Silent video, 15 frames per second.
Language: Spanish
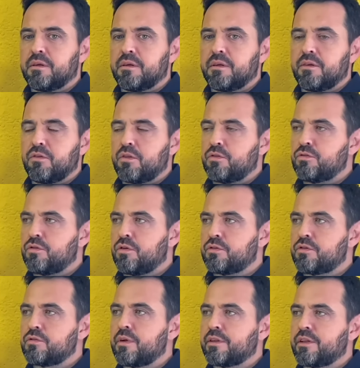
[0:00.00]
Lo, otro
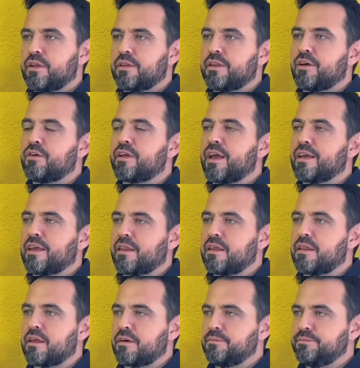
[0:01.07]
es una teoría
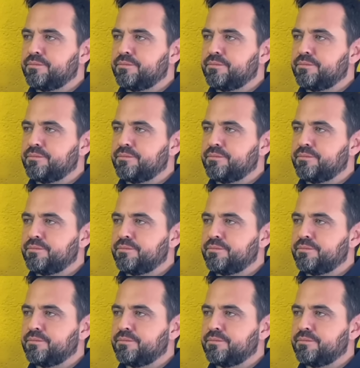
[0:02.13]
añadida,